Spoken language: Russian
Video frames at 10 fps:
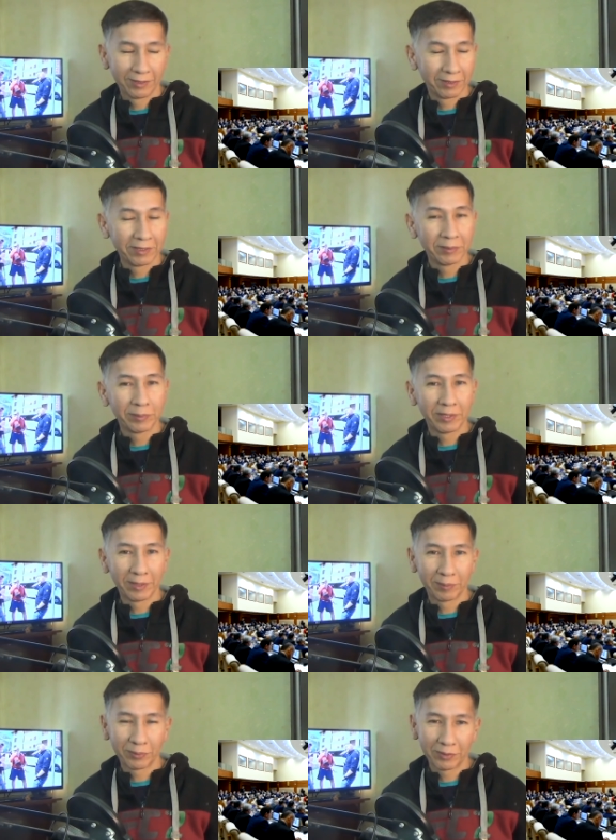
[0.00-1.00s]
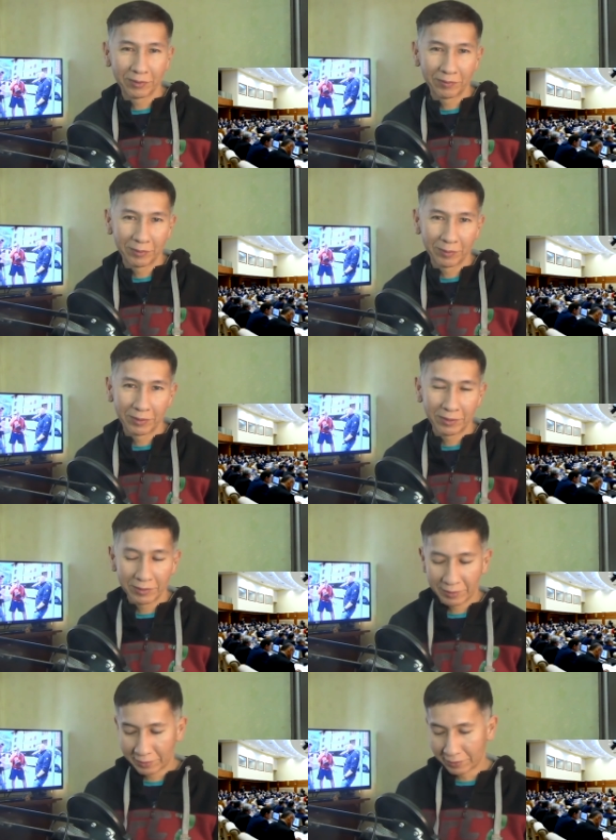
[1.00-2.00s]
нанимаем. Ну, это в
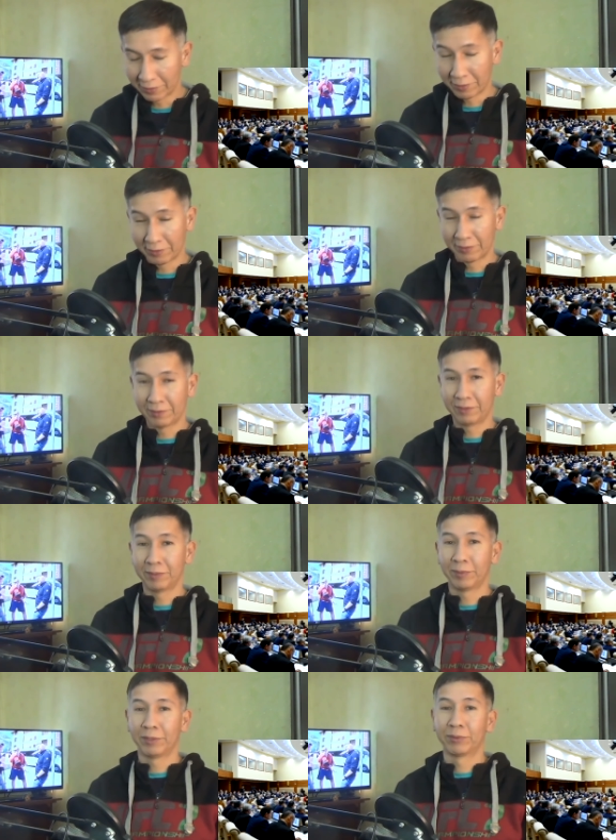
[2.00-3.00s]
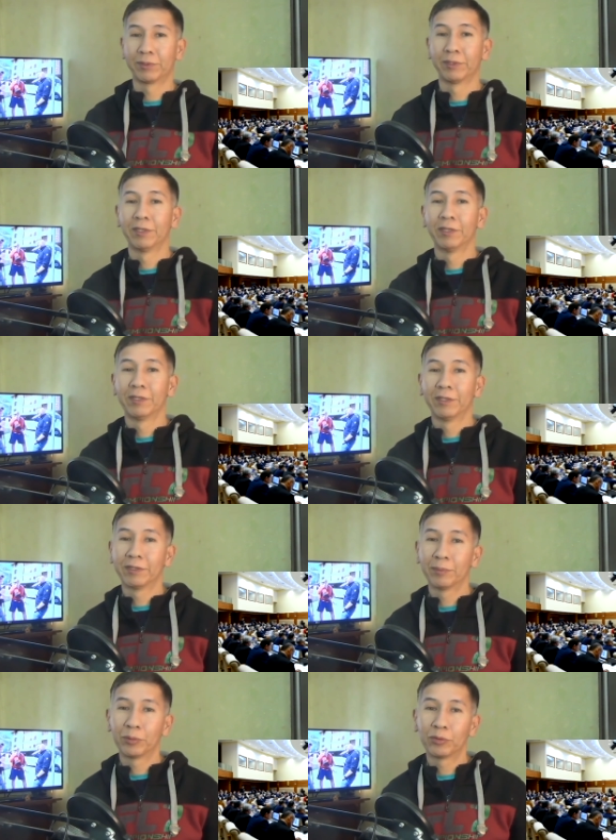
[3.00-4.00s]
демократических странах нанимают
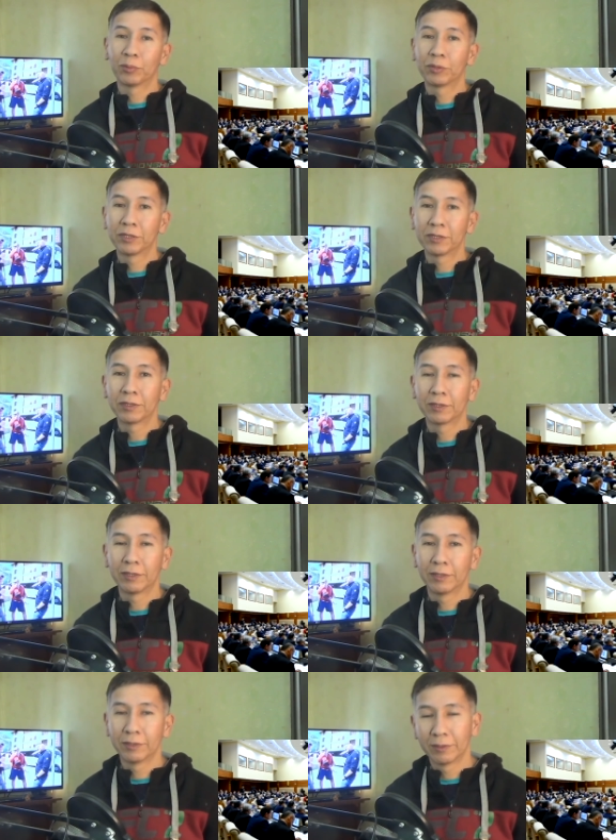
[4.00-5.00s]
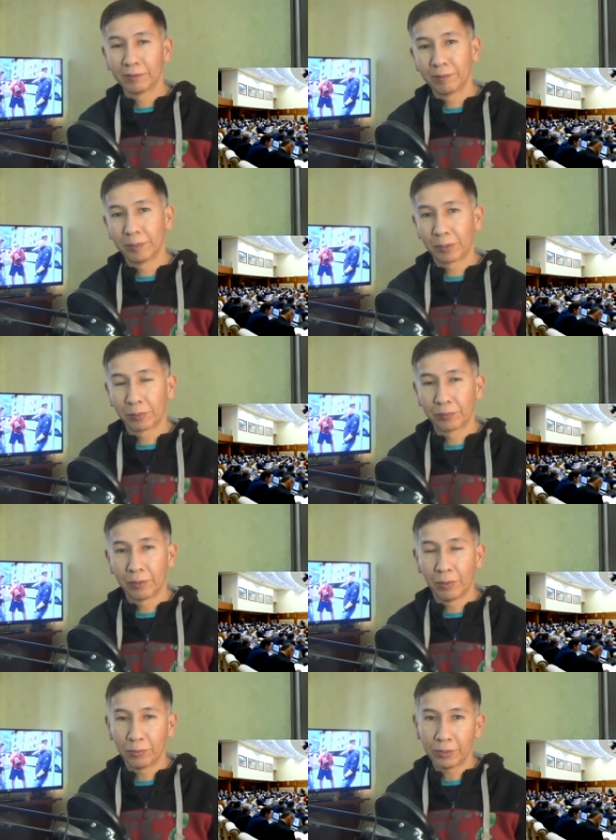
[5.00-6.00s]
путем честных выборов.
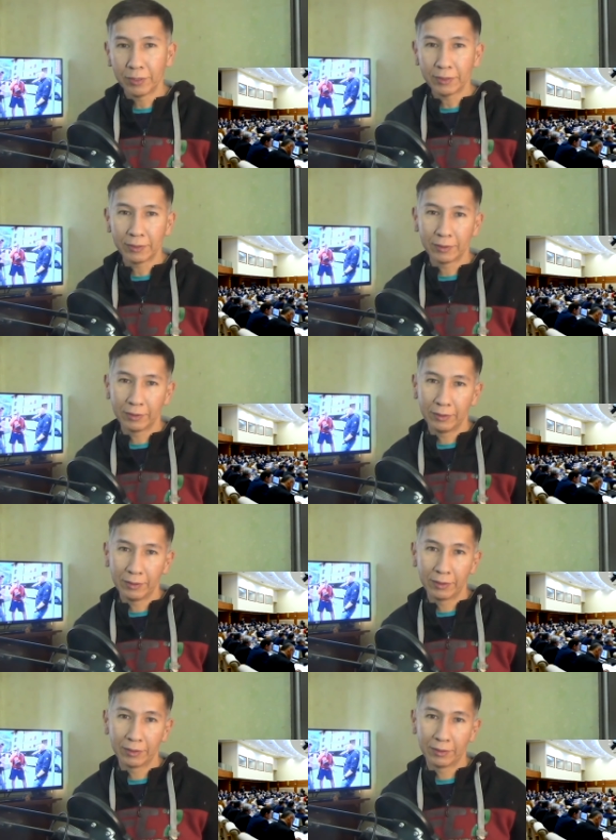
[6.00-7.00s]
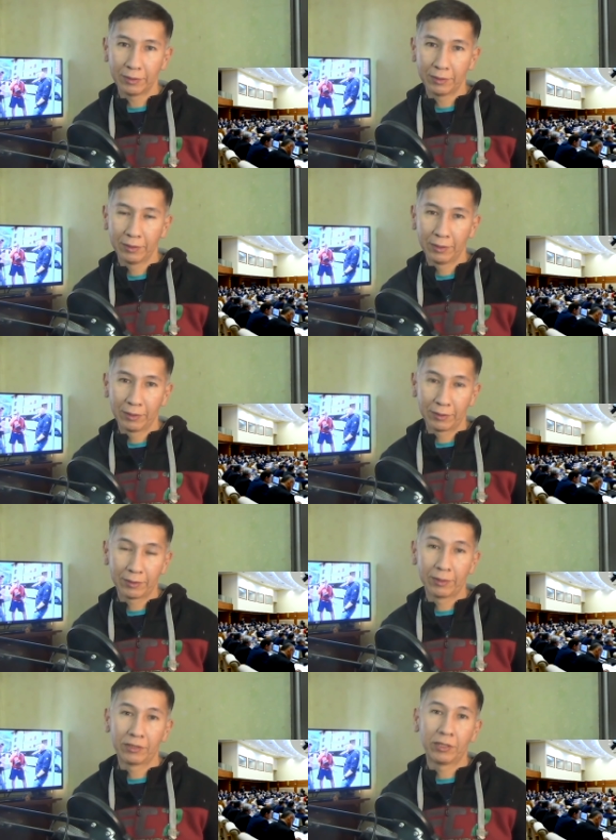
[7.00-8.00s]
А у нас их
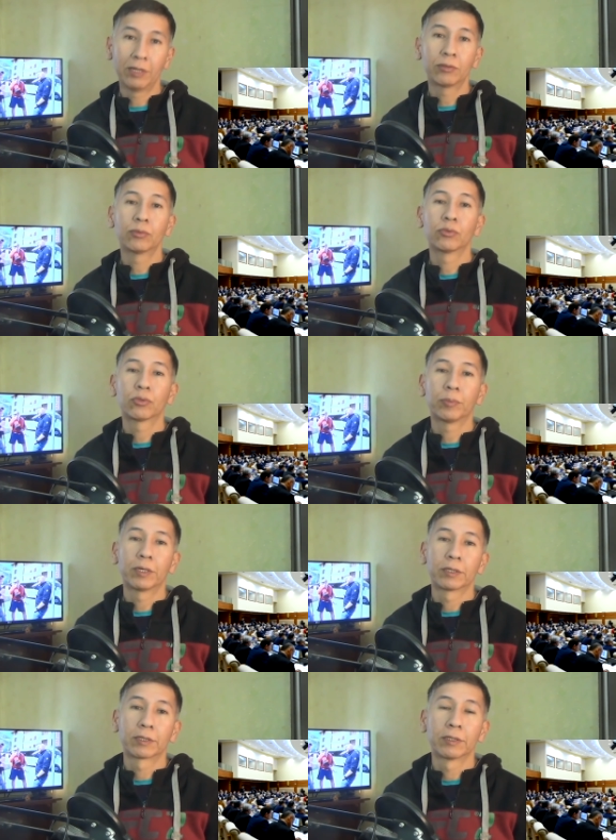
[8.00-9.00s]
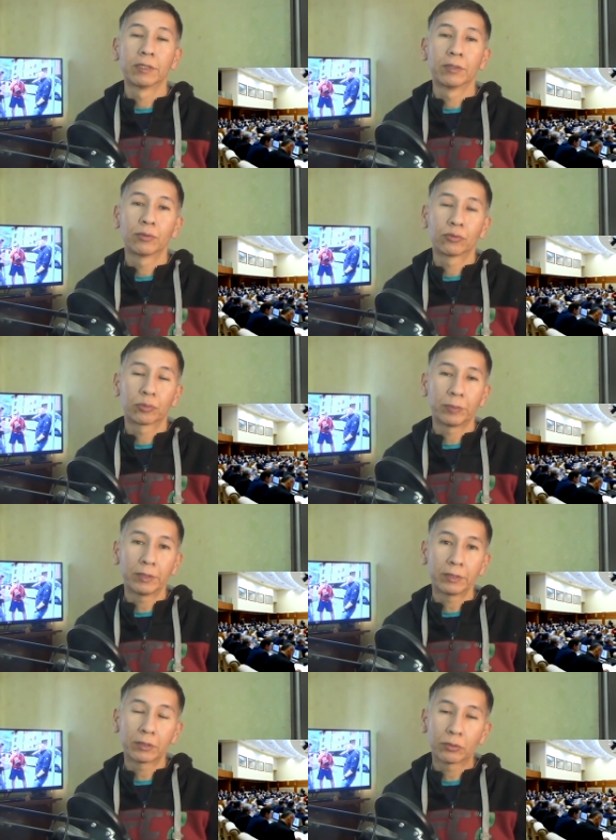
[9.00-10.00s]
назначает узурпатор.
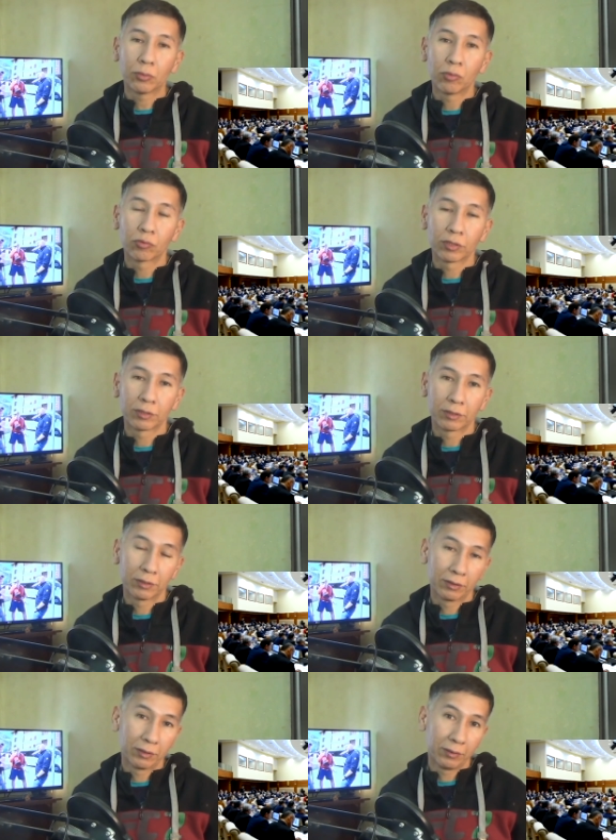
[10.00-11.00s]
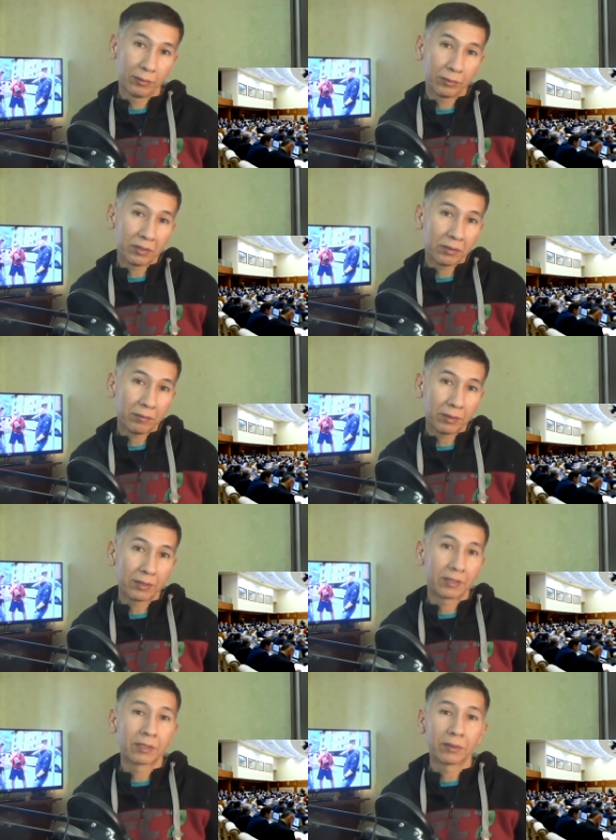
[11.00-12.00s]
Узурпатор кто у нас? Вот эта
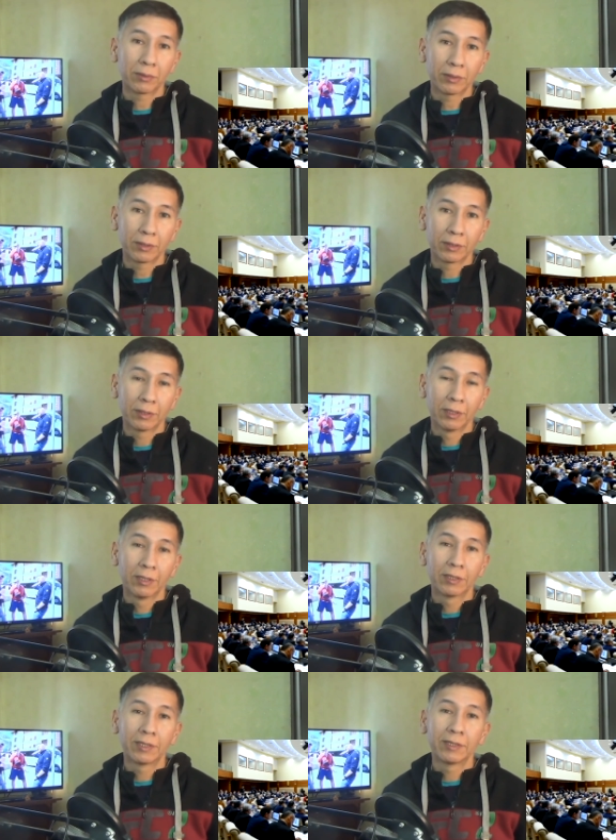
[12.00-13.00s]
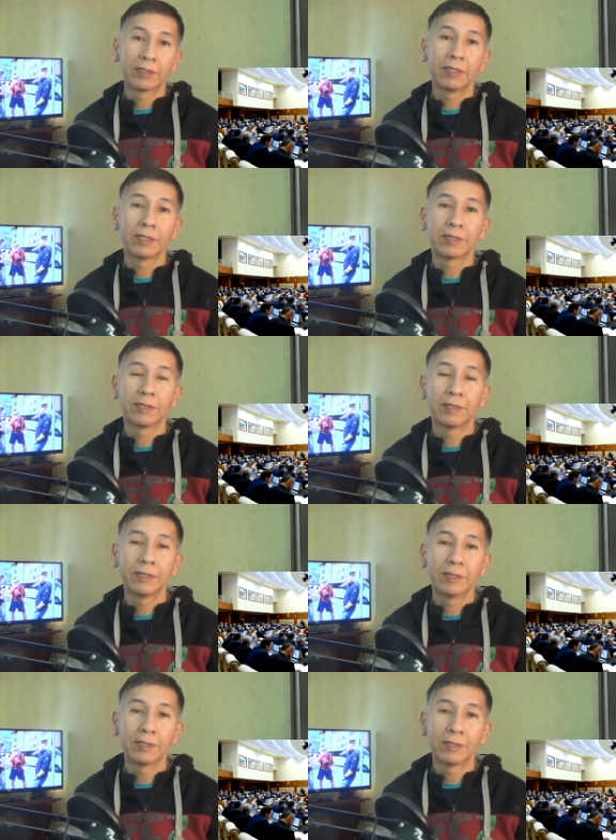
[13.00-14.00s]
власть, которая 30 лет
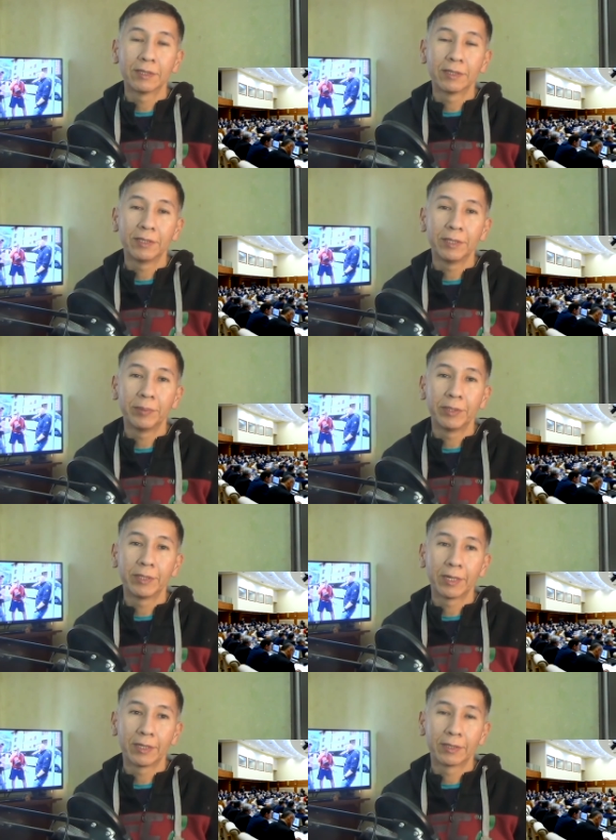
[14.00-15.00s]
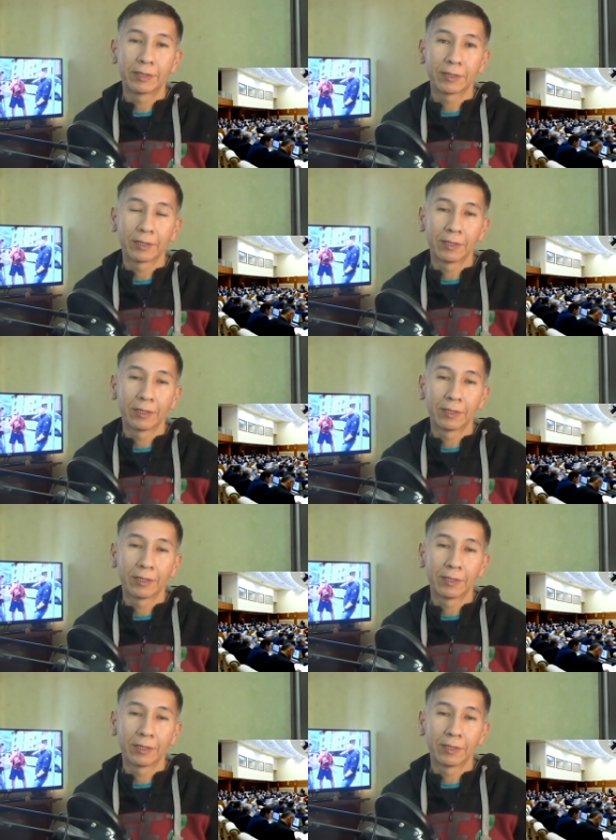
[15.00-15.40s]
сидит, не меняется.